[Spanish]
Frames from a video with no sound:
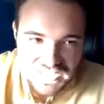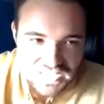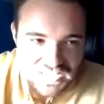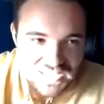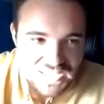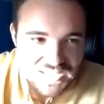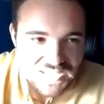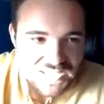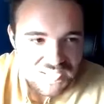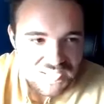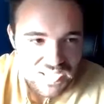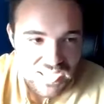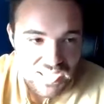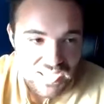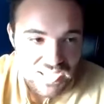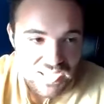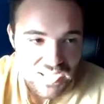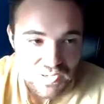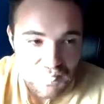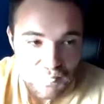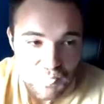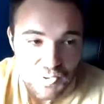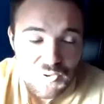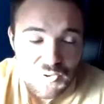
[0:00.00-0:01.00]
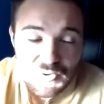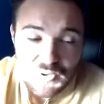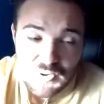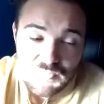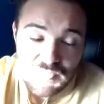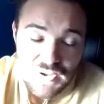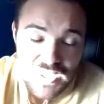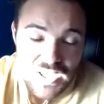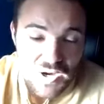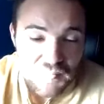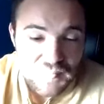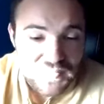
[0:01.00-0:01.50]
Y eh, bueno,
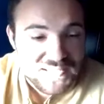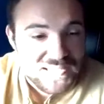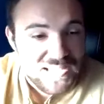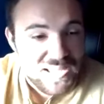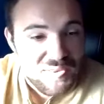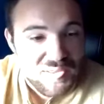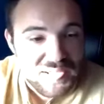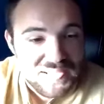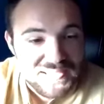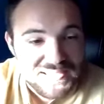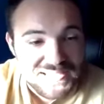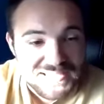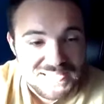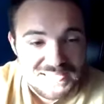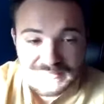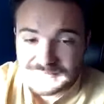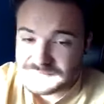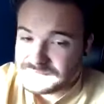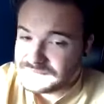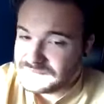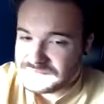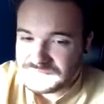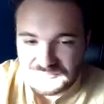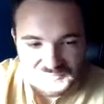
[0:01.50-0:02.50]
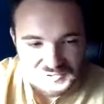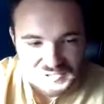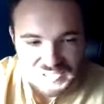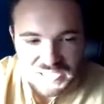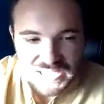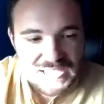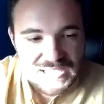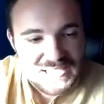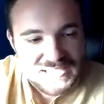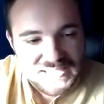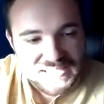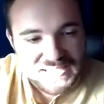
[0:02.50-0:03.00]
como ya he comentado antes,
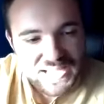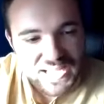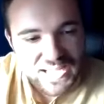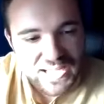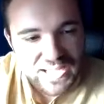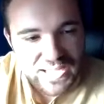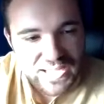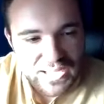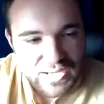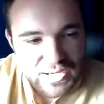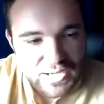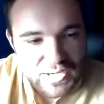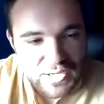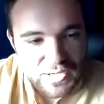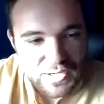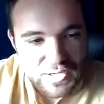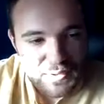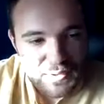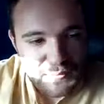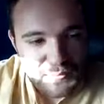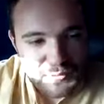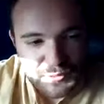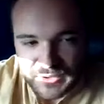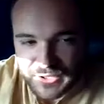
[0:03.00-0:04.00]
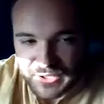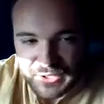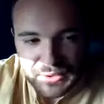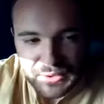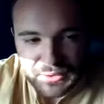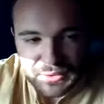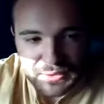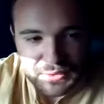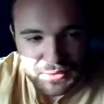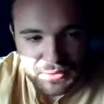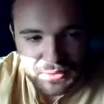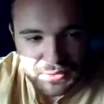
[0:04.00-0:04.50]
chelista,
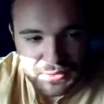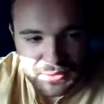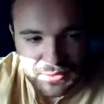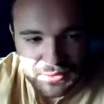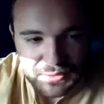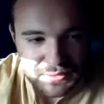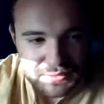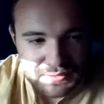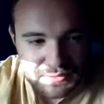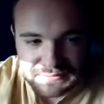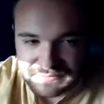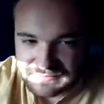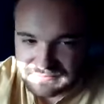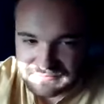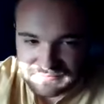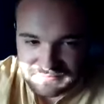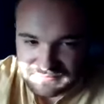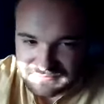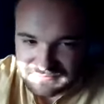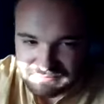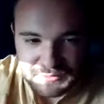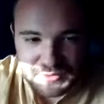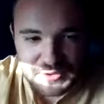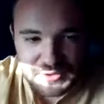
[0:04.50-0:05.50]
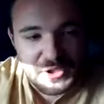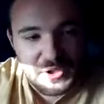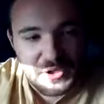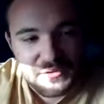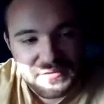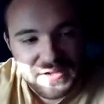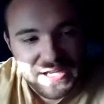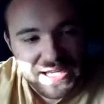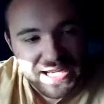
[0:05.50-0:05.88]
músico, músico